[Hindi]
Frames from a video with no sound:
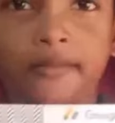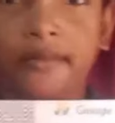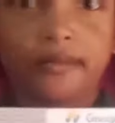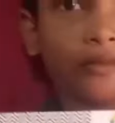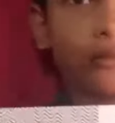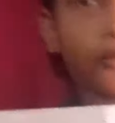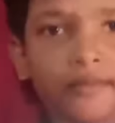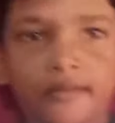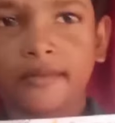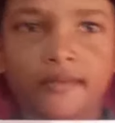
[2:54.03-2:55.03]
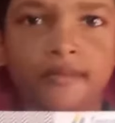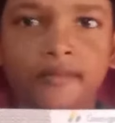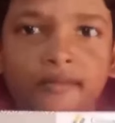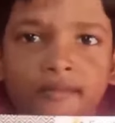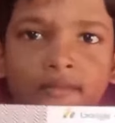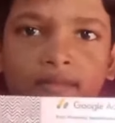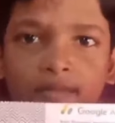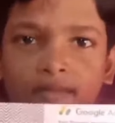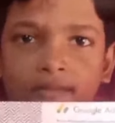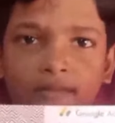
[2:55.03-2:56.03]
आज खुशी मिल रही है
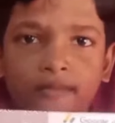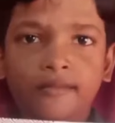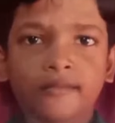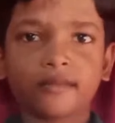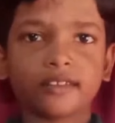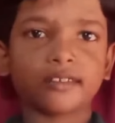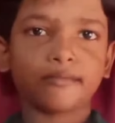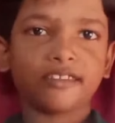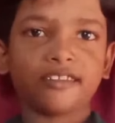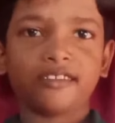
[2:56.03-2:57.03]
यूट्यूब पे काम करने का